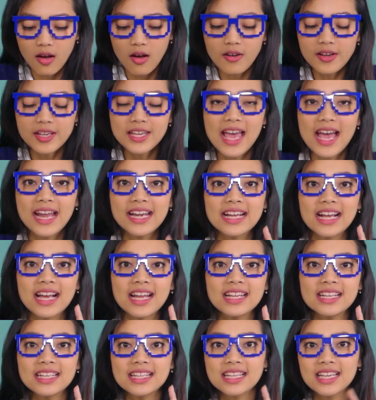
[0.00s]
Oh iya
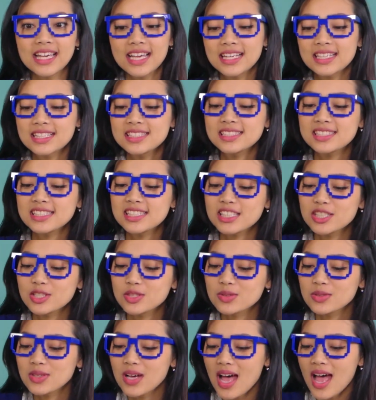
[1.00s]
adik-adik, di sini
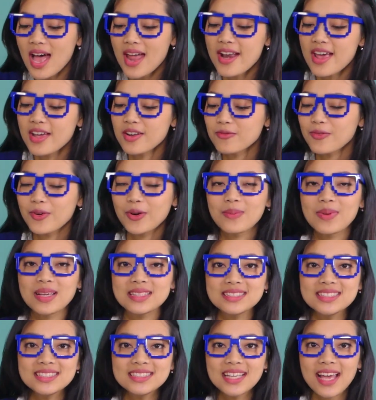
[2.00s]
juga ada
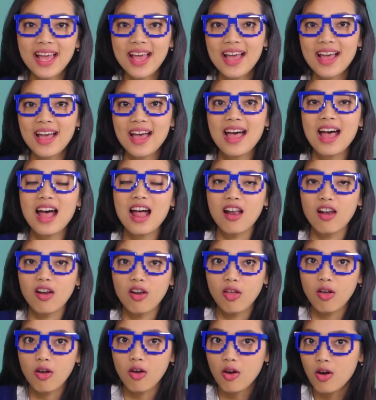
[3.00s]
informasinya.
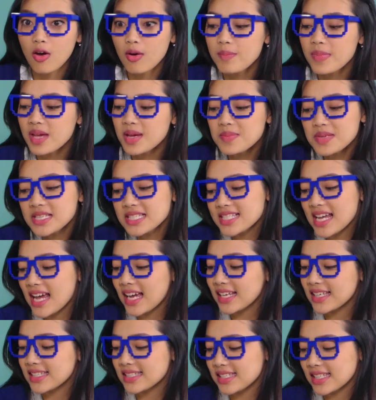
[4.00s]
Kalau baby
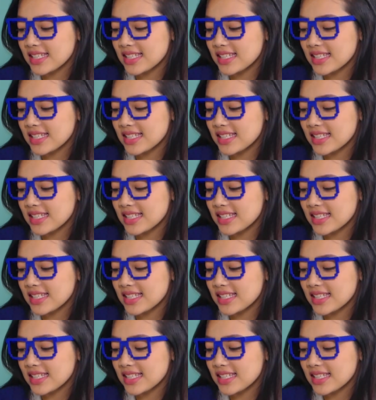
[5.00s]
Chucky